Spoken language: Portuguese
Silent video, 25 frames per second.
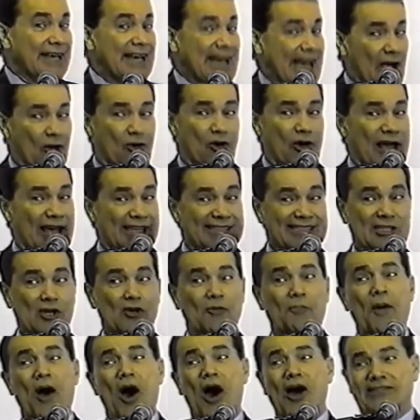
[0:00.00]

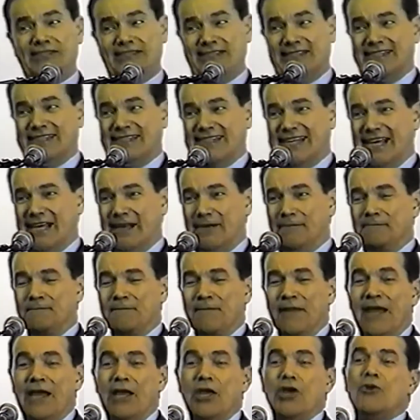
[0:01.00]
Reconheci o bosque
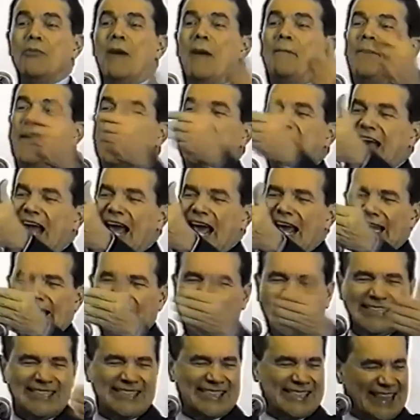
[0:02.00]
e uma
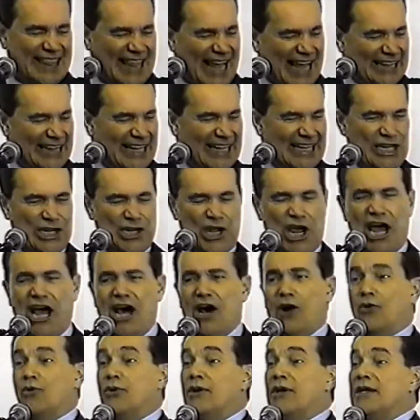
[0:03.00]
pequena estrada
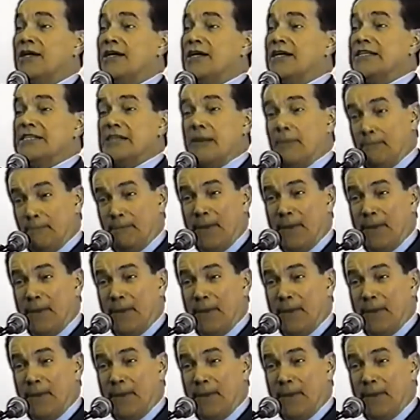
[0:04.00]
real de